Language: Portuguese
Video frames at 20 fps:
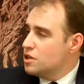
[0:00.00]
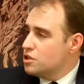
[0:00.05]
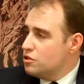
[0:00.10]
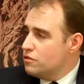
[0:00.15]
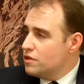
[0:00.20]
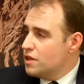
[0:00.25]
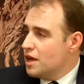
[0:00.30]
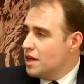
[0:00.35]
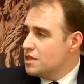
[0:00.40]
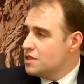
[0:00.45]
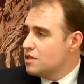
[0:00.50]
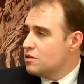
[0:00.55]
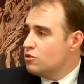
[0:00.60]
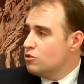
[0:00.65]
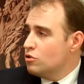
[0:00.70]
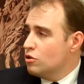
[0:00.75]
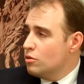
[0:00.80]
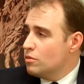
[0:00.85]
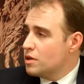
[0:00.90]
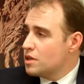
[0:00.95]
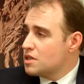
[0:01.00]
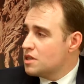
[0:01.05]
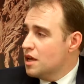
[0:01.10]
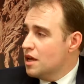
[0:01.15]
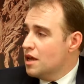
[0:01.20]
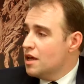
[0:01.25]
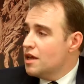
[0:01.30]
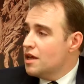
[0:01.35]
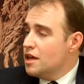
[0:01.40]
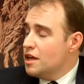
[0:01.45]
de atividades certo, econômicas. Certo.
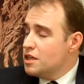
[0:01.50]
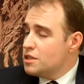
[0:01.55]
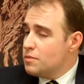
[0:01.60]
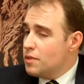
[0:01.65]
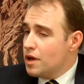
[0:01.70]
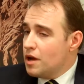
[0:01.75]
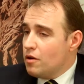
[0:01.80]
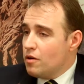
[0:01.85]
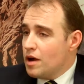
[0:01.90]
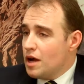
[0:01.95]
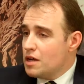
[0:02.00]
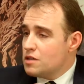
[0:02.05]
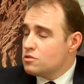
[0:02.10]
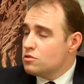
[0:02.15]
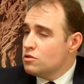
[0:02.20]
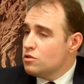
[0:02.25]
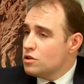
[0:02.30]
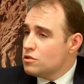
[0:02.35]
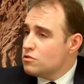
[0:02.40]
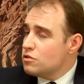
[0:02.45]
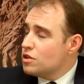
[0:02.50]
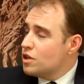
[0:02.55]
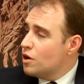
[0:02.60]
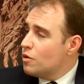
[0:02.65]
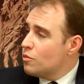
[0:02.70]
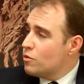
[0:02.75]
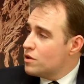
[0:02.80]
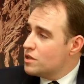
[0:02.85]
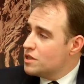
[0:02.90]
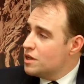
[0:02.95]
E se pegar o caso do nosso
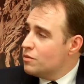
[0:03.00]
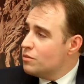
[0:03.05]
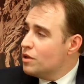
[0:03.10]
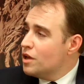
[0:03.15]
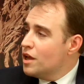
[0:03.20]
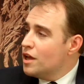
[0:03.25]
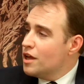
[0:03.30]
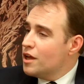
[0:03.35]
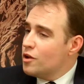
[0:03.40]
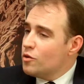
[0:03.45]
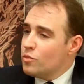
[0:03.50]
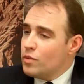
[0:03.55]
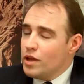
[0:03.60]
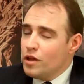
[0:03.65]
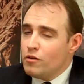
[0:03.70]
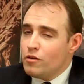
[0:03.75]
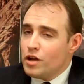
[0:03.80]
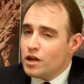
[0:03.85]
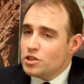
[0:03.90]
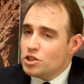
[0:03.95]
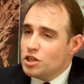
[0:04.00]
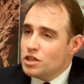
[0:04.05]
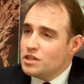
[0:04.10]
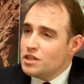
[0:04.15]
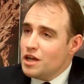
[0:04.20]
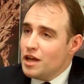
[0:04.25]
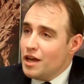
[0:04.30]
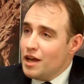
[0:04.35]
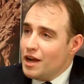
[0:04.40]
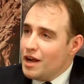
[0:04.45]
hotel, por exemplo, eu brinco que a
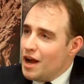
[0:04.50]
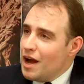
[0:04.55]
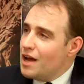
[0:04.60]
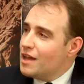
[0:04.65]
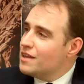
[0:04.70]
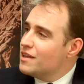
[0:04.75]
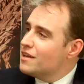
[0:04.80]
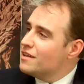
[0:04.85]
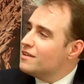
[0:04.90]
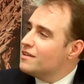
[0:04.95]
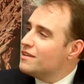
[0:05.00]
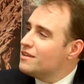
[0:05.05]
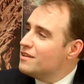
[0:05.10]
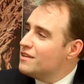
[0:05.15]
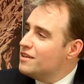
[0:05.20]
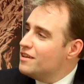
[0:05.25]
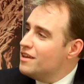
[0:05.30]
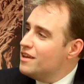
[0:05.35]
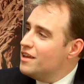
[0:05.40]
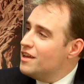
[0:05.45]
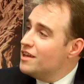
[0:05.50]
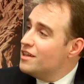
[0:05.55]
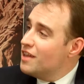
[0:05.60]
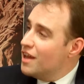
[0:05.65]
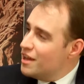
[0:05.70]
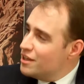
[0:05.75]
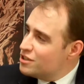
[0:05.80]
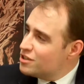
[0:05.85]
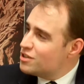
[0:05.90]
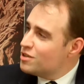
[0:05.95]
gente arrecada e
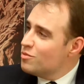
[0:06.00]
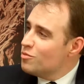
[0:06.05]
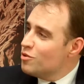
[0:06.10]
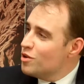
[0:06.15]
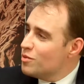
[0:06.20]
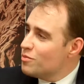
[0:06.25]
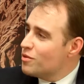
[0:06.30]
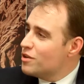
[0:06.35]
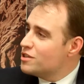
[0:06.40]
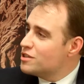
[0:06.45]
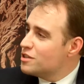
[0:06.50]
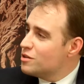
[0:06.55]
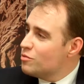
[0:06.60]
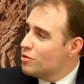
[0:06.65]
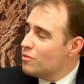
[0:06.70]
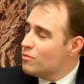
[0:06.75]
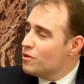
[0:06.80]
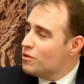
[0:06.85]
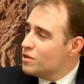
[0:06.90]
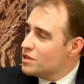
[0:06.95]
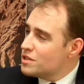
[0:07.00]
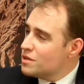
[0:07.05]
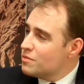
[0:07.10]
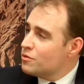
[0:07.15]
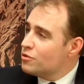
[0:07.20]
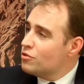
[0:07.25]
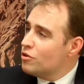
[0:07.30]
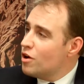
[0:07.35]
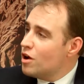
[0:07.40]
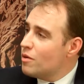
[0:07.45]
daí distribui, porque distribui para nossa
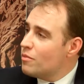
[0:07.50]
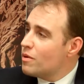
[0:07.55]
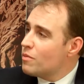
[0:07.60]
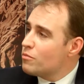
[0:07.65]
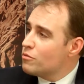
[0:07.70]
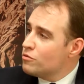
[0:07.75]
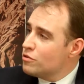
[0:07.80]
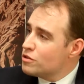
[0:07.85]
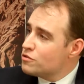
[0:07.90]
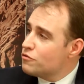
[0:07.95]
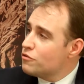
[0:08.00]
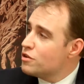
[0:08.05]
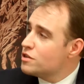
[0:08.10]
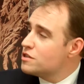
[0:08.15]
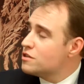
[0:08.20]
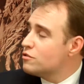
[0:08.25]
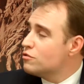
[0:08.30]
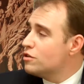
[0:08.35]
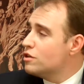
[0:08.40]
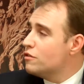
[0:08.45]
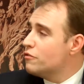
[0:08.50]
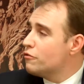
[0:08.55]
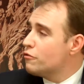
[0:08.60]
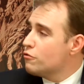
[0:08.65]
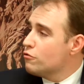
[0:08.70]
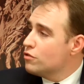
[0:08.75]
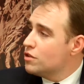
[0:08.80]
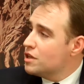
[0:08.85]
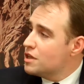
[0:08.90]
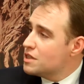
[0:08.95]
mão de obra, para o claro. nosso fornecedor de
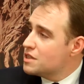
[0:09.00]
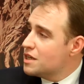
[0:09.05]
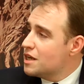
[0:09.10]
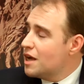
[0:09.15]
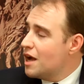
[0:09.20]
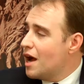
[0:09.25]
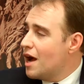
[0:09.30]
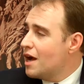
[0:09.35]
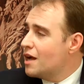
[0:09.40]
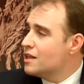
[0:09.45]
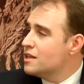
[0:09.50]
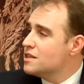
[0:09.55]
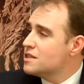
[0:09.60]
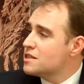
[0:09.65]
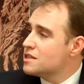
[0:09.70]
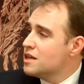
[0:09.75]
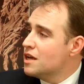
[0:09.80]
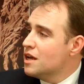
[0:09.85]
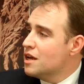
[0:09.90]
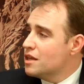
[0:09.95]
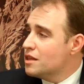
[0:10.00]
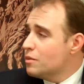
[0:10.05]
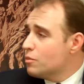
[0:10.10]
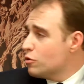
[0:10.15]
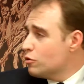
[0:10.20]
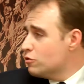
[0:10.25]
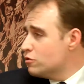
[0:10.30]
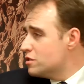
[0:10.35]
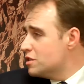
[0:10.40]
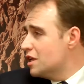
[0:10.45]
frutas, de claro. carnes, de
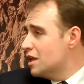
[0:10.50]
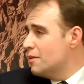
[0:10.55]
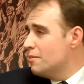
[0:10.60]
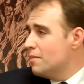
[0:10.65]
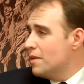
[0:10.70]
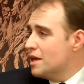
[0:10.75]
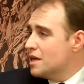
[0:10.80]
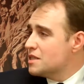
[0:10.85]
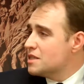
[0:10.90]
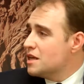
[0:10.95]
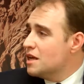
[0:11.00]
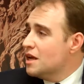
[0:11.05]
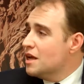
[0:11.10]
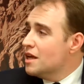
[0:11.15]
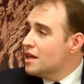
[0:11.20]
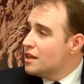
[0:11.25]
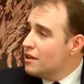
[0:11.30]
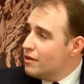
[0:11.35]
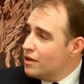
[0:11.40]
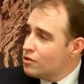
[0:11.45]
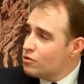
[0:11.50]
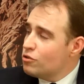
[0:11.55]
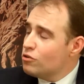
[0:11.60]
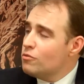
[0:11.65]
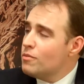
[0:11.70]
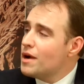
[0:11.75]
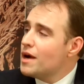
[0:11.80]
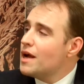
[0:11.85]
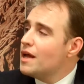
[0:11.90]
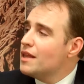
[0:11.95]
produtos de limpeza. Então é toda
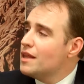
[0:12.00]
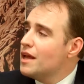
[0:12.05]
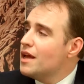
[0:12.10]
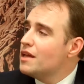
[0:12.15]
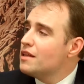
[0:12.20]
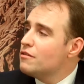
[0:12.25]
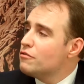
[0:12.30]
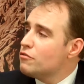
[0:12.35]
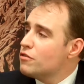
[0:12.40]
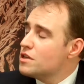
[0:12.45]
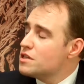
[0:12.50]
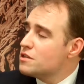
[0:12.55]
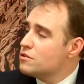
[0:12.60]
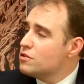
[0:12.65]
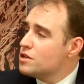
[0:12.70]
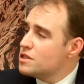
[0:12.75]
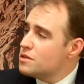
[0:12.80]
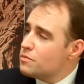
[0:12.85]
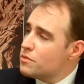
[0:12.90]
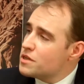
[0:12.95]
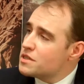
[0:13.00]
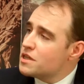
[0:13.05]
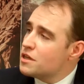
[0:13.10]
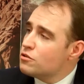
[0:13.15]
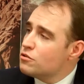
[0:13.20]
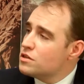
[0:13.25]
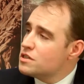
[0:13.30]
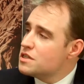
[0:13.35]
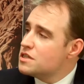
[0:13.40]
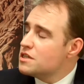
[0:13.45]
uma cadeia de fornecedores, de
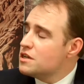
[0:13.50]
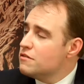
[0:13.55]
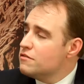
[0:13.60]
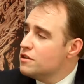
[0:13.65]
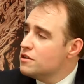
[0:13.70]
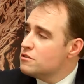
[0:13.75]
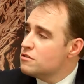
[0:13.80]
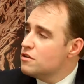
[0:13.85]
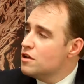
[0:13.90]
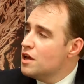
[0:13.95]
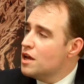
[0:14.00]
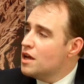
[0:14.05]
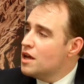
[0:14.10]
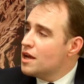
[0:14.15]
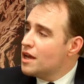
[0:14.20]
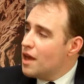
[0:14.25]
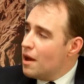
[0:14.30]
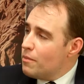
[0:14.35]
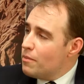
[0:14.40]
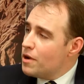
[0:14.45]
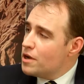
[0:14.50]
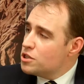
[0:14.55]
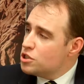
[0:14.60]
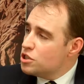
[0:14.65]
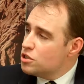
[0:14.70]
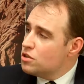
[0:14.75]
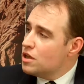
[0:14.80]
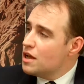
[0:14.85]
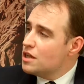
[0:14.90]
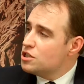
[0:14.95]
prestadores de serviço, Perfeito. que a
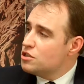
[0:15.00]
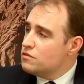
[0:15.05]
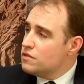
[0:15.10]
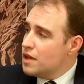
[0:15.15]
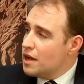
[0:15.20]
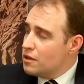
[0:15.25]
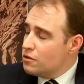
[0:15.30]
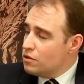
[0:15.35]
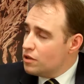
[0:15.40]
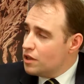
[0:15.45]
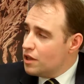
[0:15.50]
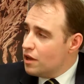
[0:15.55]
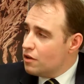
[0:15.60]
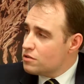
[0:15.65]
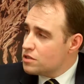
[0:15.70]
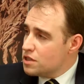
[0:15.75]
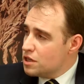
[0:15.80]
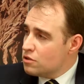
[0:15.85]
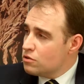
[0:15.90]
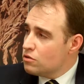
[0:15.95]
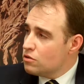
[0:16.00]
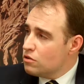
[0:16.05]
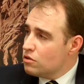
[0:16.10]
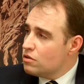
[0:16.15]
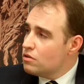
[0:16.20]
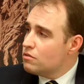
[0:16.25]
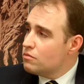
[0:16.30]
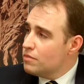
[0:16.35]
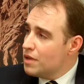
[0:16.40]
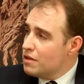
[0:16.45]
partir da atividade do hotel sendo
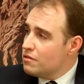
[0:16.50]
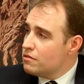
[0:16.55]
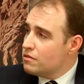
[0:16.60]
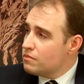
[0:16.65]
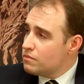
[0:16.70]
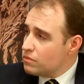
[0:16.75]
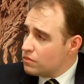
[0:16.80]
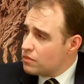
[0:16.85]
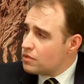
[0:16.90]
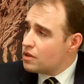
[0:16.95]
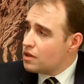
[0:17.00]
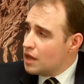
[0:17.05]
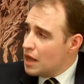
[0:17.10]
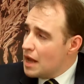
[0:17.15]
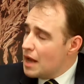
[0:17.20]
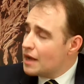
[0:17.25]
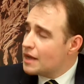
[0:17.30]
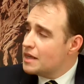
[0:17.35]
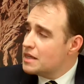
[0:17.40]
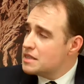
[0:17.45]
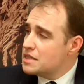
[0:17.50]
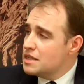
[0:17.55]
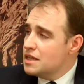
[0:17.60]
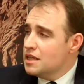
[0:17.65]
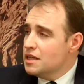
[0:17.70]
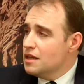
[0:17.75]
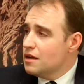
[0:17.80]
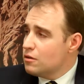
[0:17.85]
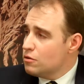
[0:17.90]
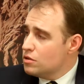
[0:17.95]
bem é.
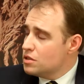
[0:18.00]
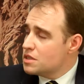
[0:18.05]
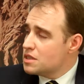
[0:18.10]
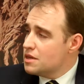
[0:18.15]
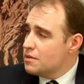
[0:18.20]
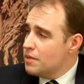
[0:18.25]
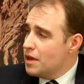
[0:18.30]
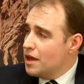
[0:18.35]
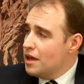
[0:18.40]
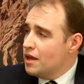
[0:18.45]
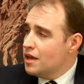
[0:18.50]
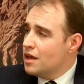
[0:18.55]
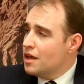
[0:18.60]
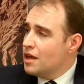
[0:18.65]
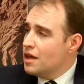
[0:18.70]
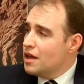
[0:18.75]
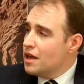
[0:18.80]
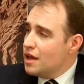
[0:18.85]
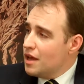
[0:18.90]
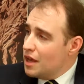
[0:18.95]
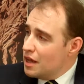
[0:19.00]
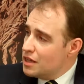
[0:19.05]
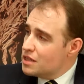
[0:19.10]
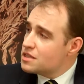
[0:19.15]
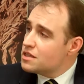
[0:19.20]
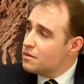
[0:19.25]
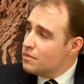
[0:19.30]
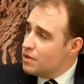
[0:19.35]
aquecida, acontecer bem, eles também, eles